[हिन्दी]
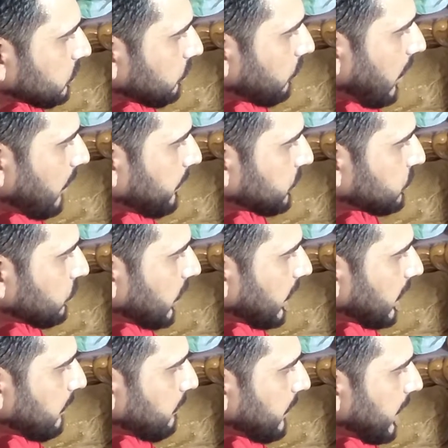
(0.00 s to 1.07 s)
तो वापस जो
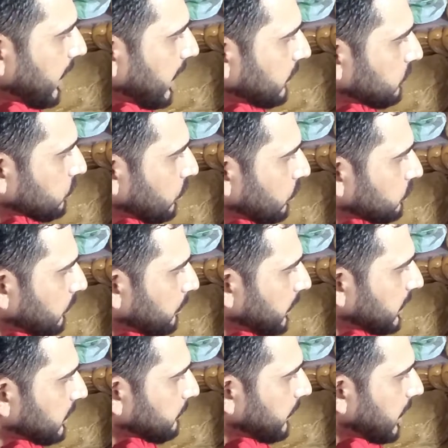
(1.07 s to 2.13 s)
है ना मैं इसको
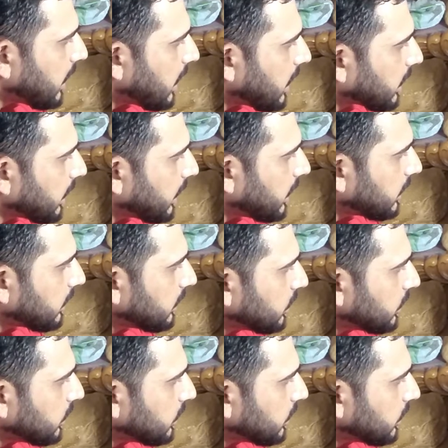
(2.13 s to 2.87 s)
स्प्लिट पे आके